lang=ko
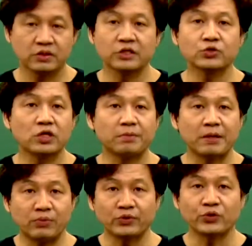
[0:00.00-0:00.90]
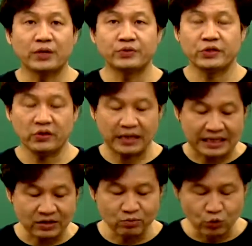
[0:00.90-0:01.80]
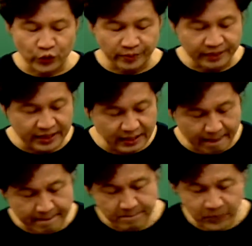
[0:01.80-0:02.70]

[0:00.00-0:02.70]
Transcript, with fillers: 첫 술에 배부를 수가 없어요. 까다로운 부분입니다.